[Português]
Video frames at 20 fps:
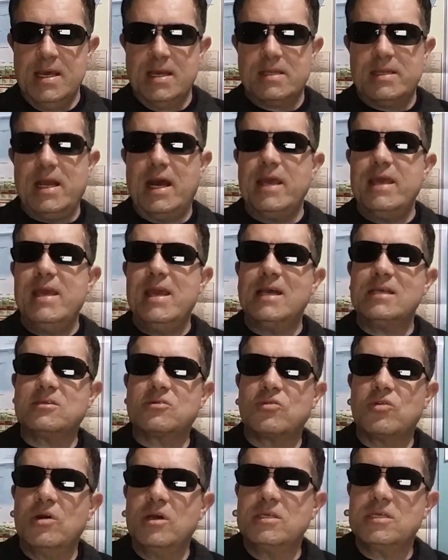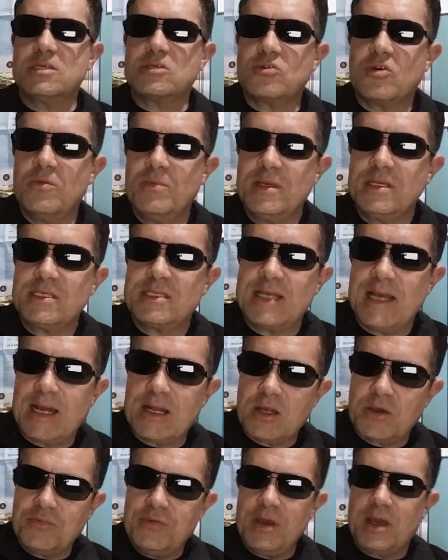Daí as coisas
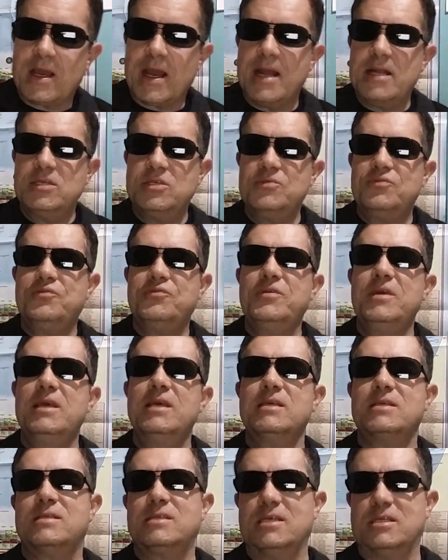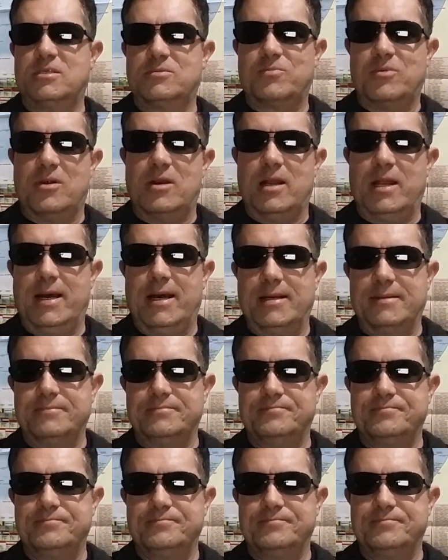começaram a ficar difíceis por lá.